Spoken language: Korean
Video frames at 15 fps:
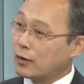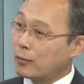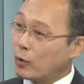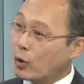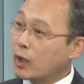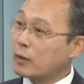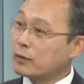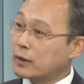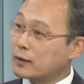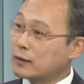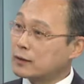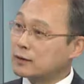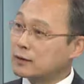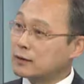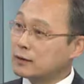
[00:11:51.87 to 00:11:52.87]
봉합을
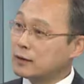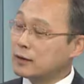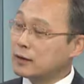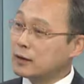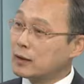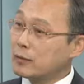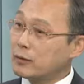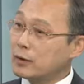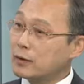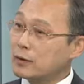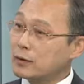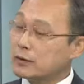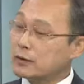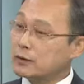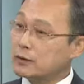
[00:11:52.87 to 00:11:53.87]
한다든지 뭐 이런
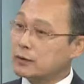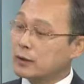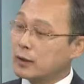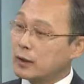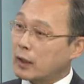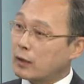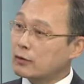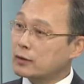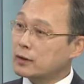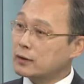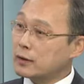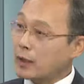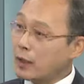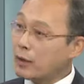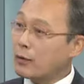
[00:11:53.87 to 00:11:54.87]
것은
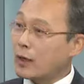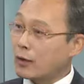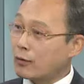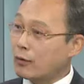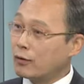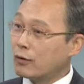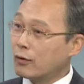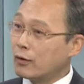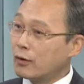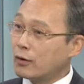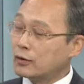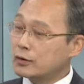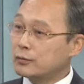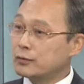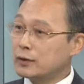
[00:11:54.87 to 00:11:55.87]
간호사들 해왔고
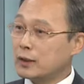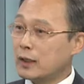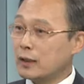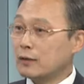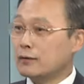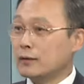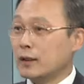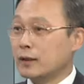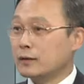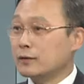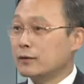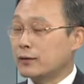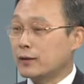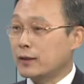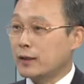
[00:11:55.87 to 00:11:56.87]
충분히 하던
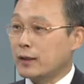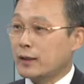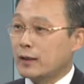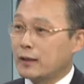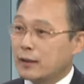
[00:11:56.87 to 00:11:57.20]
건데